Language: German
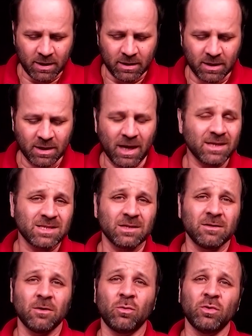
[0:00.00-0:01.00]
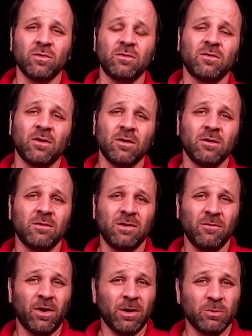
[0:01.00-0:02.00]
gegessen und äh,
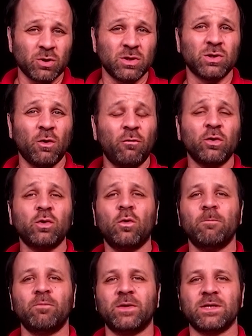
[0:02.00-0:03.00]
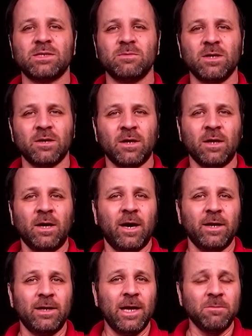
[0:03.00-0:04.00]
die waren aber schon so verdorben, dass wir
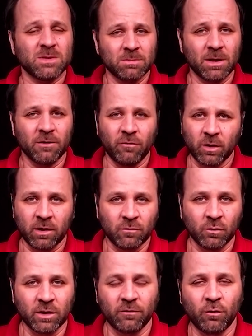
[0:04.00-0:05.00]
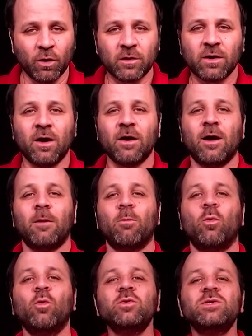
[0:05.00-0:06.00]
eine Lebensmittelvergiftung davon getragen haben
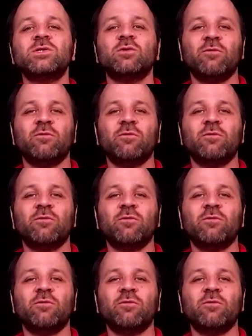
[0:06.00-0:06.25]
und so